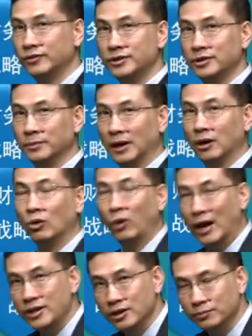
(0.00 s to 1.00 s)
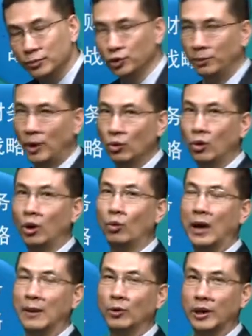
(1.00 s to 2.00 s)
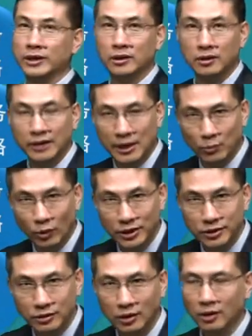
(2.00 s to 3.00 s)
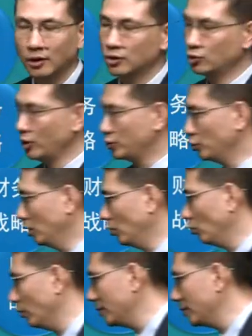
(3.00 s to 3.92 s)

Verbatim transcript: 分析吗？环境不就包括外部环境和内部环境？所以说，我